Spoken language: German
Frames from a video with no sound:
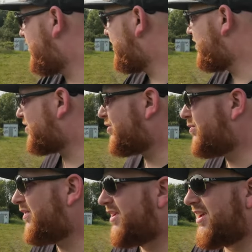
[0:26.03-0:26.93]
in der Wildnis
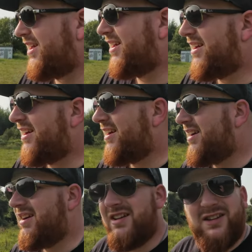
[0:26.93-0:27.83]
rum?
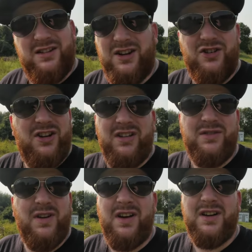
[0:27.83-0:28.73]
Den
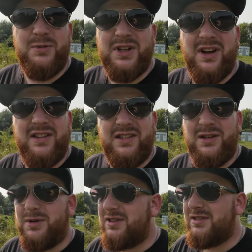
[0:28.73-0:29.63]
Scheiß frage ich mich gerade
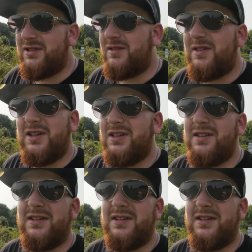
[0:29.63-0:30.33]
selber. Irgendwie.